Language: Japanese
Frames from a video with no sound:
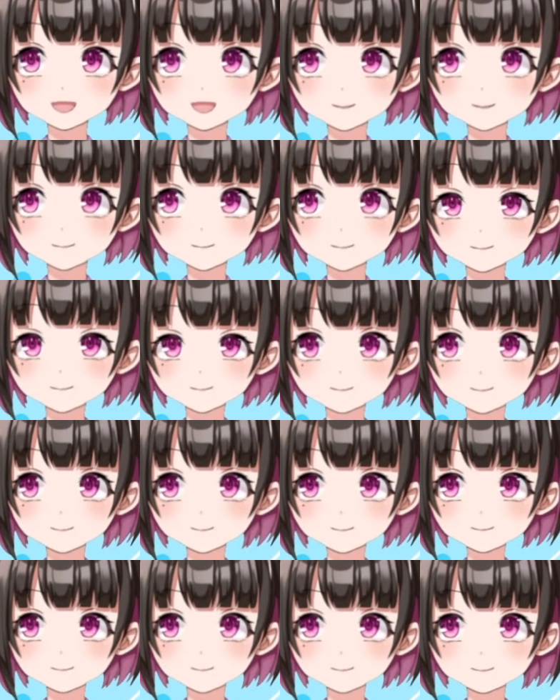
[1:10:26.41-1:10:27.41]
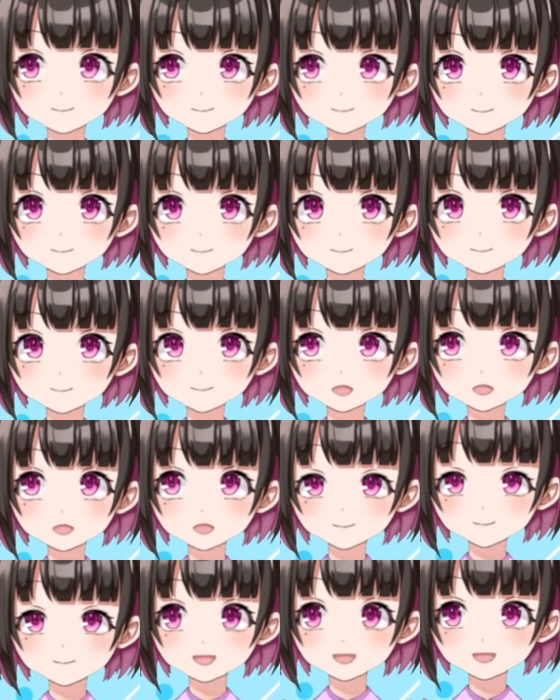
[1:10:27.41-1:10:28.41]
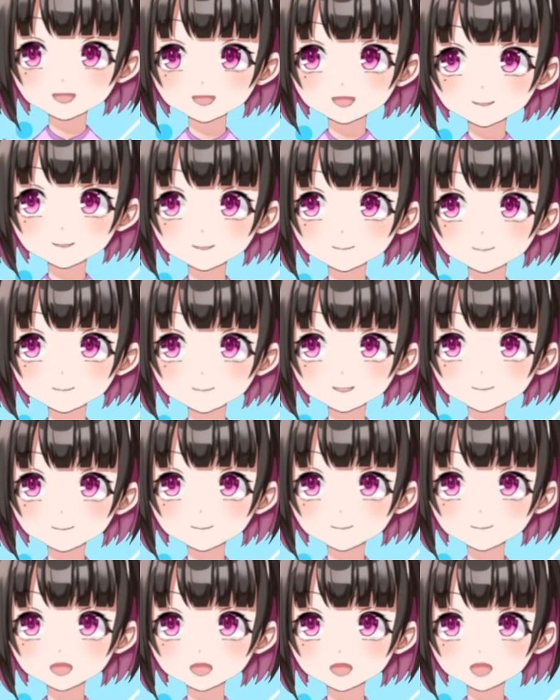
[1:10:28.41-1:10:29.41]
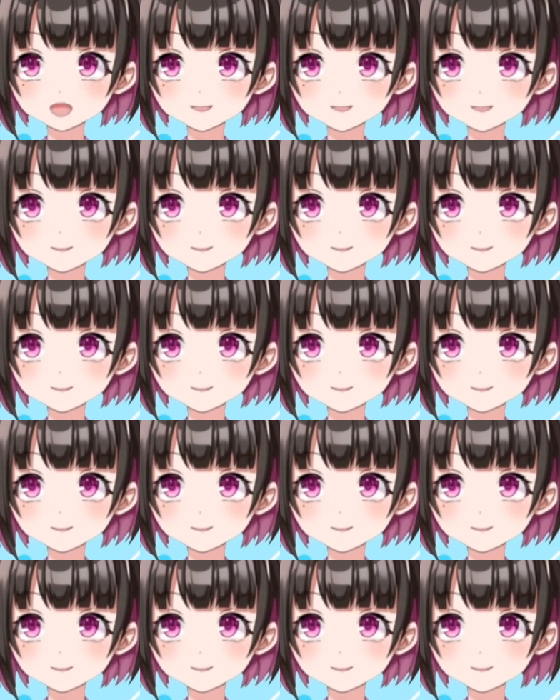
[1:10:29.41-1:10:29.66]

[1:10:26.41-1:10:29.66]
予測をしてきているのか、徹底的な